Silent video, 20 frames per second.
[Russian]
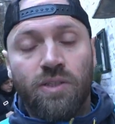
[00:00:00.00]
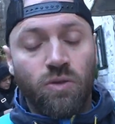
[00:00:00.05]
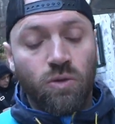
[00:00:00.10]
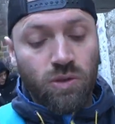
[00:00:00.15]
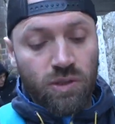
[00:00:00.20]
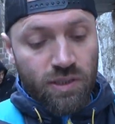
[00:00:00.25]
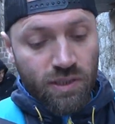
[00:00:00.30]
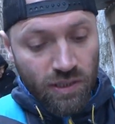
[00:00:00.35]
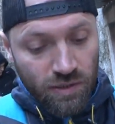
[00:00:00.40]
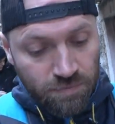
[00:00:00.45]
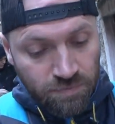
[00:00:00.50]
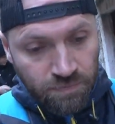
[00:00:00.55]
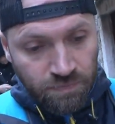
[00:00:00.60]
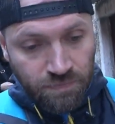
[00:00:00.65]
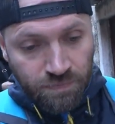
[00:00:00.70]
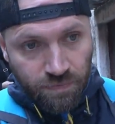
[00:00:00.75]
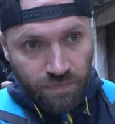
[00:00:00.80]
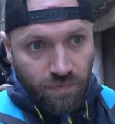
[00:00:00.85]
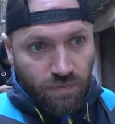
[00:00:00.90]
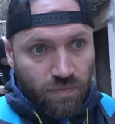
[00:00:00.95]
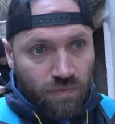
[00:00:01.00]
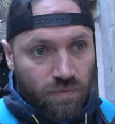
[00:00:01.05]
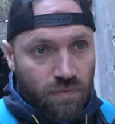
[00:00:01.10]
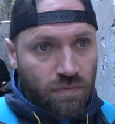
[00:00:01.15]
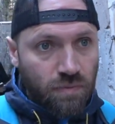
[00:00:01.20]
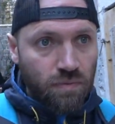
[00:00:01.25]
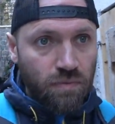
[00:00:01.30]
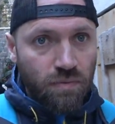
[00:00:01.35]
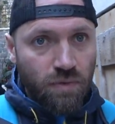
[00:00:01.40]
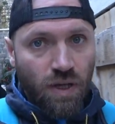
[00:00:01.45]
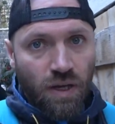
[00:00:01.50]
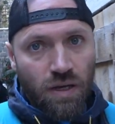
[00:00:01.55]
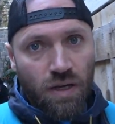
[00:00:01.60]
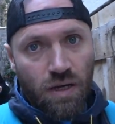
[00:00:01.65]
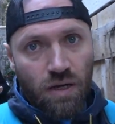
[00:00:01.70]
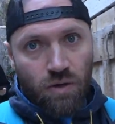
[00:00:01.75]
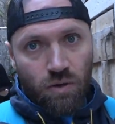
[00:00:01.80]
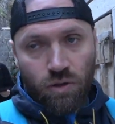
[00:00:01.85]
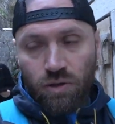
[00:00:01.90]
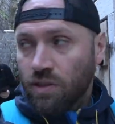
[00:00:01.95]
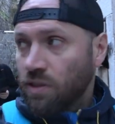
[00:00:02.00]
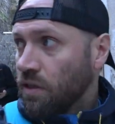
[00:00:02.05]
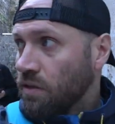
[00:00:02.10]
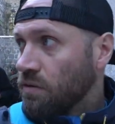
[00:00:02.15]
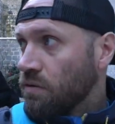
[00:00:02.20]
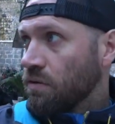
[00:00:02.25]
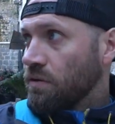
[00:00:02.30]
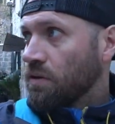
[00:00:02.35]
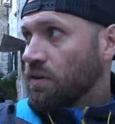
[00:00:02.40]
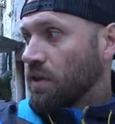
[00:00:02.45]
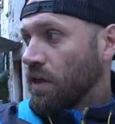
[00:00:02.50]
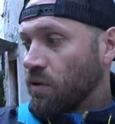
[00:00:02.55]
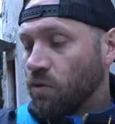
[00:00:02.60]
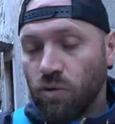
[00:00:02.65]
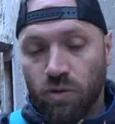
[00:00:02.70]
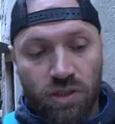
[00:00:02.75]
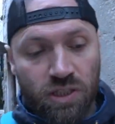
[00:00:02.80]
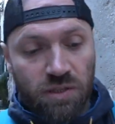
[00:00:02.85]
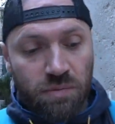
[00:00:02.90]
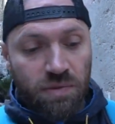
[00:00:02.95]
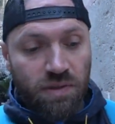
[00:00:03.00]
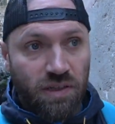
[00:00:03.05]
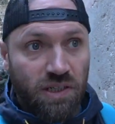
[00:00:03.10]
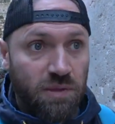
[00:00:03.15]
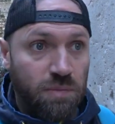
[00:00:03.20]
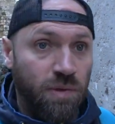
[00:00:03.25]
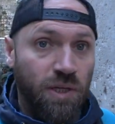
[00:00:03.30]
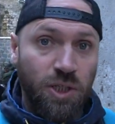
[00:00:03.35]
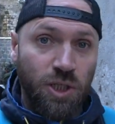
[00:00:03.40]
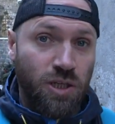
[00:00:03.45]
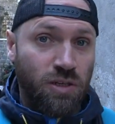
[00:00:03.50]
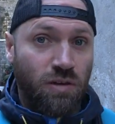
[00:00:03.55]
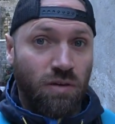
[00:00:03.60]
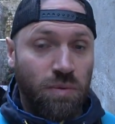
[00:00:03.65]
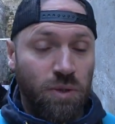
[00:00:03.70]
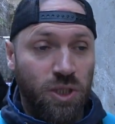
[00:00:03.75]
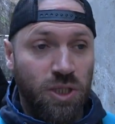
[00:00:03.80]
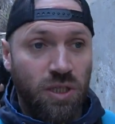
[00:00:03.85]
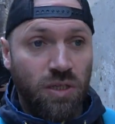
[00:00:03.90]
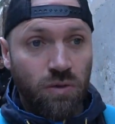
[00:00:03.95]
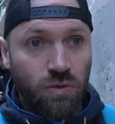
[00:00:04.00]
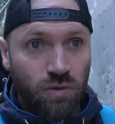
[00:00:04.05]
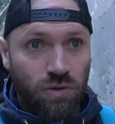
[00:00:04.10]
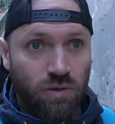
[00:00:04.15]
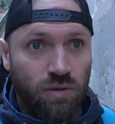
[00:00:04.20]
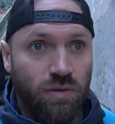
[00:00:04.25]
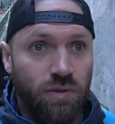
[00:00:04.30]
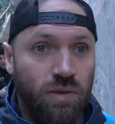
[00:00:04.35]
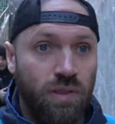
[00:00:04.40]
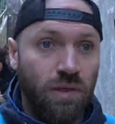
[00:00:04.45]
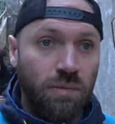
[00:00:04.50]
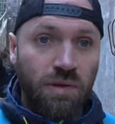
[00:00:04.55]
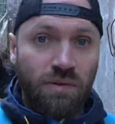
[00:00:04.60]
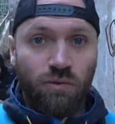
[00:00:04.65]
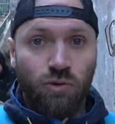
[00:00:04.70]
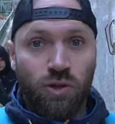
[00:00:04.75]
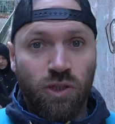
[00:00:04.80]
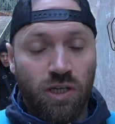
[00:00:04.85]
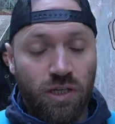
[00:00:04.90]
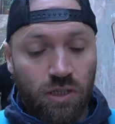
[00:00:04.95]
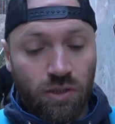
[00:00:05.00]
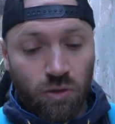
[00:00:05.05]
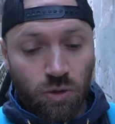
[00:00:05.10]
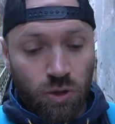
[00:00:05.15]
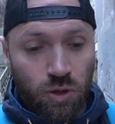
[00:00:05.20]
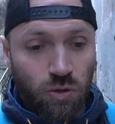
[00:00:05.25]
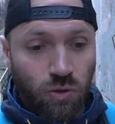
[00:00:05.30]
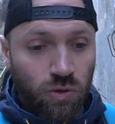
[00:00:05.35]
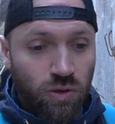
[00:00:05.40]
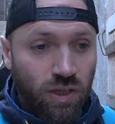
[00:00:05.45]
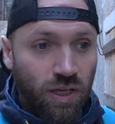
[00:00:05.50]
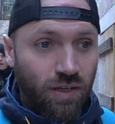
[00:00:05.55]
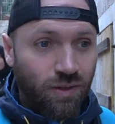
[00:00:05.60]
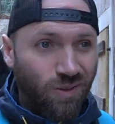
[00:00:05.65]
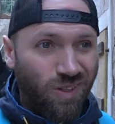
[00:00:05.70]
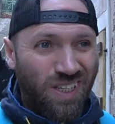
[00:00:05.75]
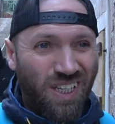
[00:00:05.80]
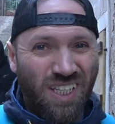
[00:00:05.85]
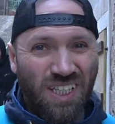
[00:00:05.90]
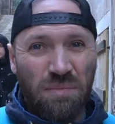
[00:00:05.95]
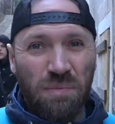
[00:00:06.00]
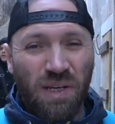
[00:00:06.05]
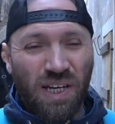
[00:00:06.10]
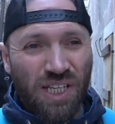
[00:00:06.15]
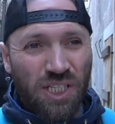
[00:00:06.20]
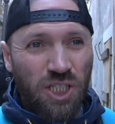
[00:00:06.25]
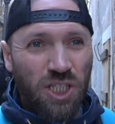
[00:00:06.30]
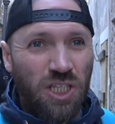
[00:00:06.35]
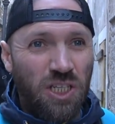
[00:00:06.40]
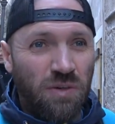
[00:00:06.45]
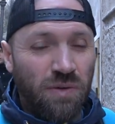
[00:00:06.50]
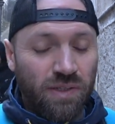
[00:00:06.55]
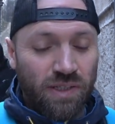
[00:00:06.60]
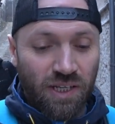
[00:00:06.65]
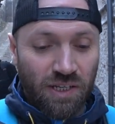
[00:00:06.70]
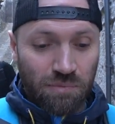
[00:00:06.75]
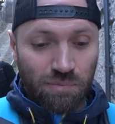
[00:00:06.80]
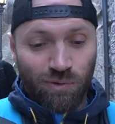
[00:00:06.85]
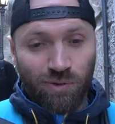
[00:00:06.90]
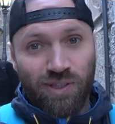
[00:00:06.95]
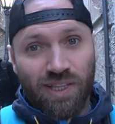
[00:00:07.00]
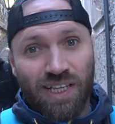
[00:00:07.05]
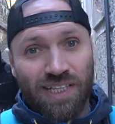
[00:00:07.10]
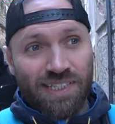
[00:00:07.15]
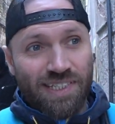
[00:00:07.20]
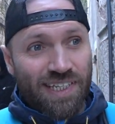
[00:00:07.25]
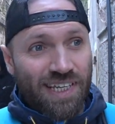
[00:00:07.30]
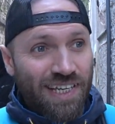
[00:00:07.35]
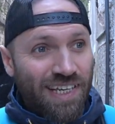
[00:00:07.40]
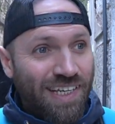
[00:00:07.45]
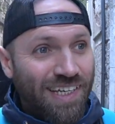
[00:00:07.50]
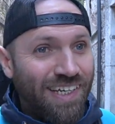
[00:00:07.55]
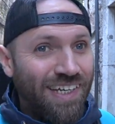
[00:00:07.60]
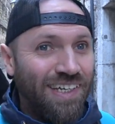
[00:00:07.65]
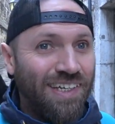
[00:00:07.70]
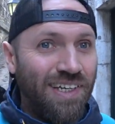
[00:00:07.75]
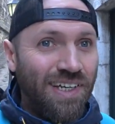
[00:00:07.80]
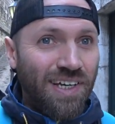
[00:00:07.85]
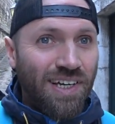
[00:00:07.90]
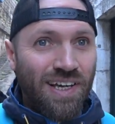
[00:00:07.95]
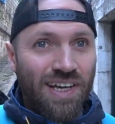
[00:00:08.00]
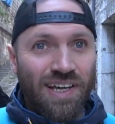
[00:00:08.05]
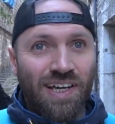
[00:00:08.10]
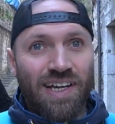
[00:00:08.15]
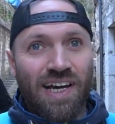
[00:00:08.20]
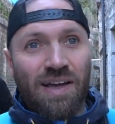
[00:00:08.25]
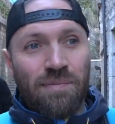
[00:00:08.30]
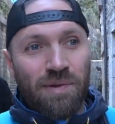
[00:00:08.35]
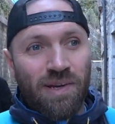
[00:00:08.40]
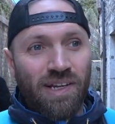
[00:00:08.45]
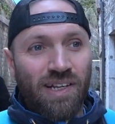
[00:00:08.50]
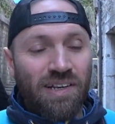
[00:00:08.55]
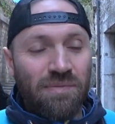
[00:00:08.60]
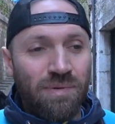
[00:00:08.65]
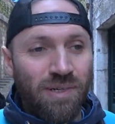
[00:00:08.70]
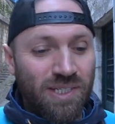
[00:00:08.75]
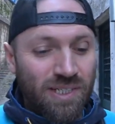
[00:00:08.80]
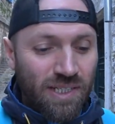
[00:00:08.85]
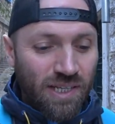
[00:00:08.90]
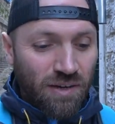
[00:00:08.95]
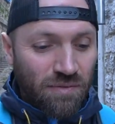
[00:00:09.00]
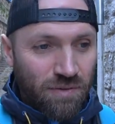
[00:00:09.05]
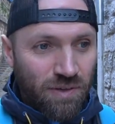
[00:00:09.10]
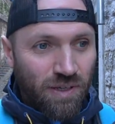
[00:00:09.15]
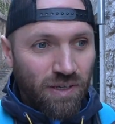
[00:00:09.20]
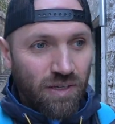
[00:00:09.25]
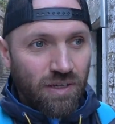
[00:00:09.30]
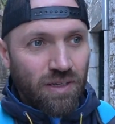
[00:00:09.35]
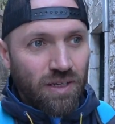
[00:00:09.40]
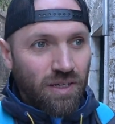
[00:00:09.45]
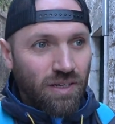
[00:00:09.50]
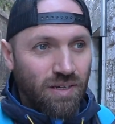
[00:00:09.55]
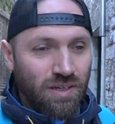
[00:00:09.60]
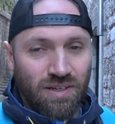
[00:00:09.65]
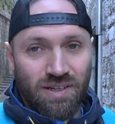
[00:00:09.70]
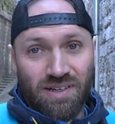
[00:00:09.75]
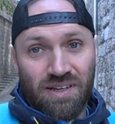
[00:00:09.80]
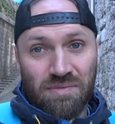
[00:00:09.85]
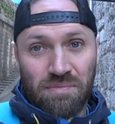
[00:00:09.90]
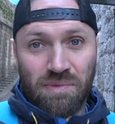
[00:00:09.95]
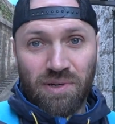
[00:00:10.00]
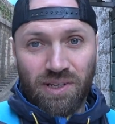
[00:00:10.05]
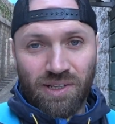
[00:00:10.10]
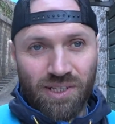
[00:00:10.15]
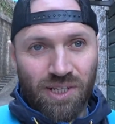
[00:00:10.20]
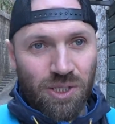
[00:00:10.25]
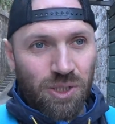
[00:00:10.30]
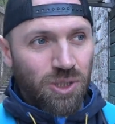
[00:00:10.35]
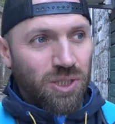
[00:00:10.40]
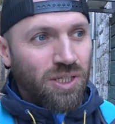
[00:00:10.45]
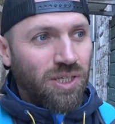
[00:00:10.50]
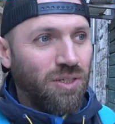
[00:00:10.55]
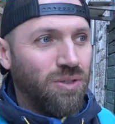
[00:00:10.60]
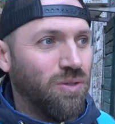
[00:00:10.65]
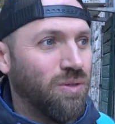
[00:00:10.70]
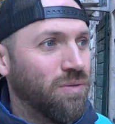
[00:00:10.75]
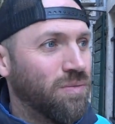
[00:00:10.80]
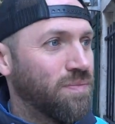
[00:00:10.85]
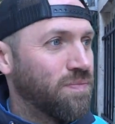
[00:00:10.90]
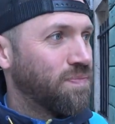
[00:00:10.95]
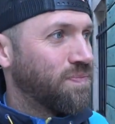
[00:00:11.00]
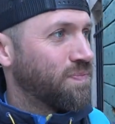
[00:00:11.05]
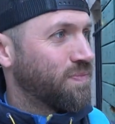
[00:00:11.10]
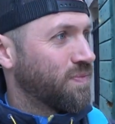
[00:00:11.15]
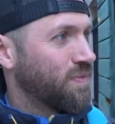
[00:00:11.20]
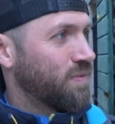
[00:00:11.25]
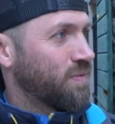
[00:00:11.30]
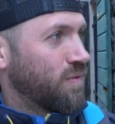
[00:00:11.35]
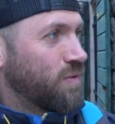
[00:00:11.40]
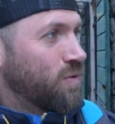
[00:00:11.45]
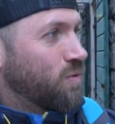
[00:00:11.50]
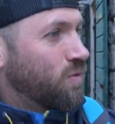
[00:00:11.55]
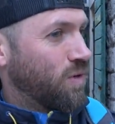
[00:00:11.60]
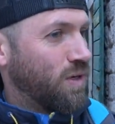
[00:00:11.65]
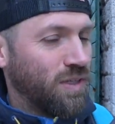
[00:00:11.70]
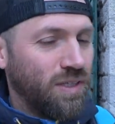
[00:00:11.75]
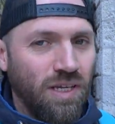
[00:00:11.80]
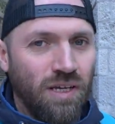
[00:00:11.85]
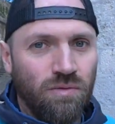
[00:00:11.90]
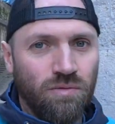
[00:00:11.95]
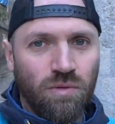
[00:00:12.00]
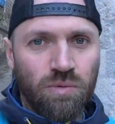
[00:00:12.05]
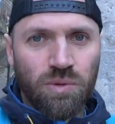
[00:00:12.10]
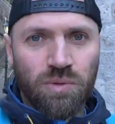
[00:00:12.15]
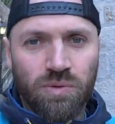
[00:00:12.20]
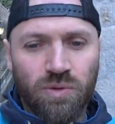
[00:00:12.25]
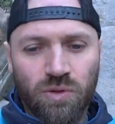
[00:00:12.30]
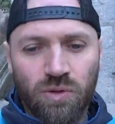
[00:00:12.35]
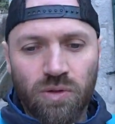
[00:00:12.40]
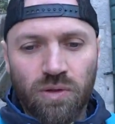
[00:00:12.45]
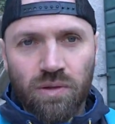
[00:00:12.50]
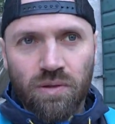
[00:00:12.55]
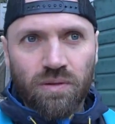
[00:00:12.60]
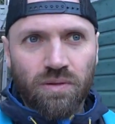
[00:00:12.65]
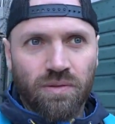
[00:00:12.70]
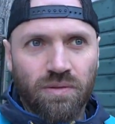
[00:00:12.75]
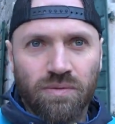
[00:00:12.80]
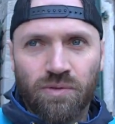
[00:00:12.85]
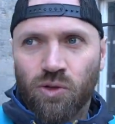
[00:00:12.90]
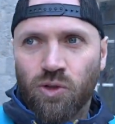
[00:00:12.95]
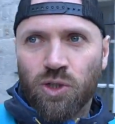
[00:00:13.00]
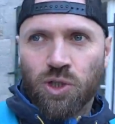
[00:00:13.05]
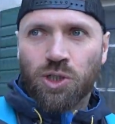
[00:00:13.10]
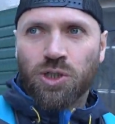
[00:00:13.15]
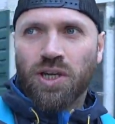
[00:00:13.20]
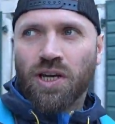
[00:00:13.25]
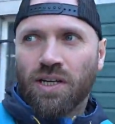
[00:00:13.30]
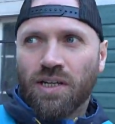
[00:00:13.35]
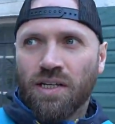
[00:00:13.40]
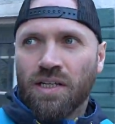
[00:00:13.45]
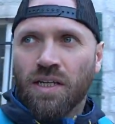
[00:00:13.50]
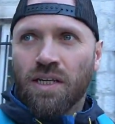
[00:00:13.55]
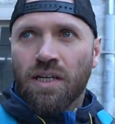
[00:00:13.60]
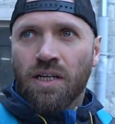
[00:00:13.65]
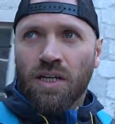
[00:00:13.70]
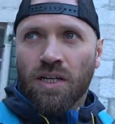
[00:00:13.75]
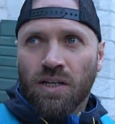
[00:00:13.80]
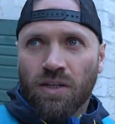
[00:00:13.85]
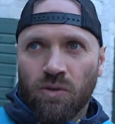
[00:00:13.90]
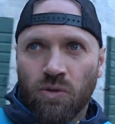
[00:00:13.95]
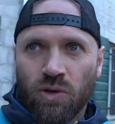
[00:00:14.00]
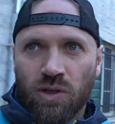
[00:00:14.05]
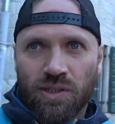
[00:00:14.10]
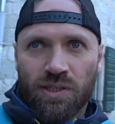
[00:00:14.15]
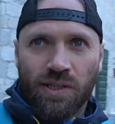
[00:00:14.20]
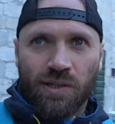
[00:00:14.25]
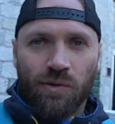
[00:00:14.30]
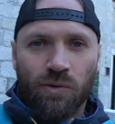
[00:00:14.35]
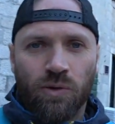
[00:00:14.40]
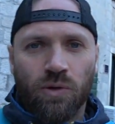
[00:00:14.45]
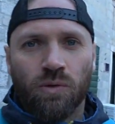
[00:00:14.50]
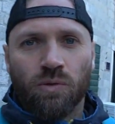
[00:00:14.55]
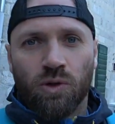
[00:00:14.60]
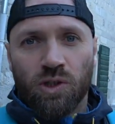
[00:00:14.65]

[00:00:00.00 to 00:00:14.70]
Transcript: из хостела. А, хостел, ну, такой себе. Расположение вообще огонь. Сама внутрянка тоже крутая. Ну, каких-то мелочей не хватает. Пульта от телека, кабеля для приставки, а, мыла даже нету. Ну, а так, в общем, все, все ништяк. Ну и оценка у него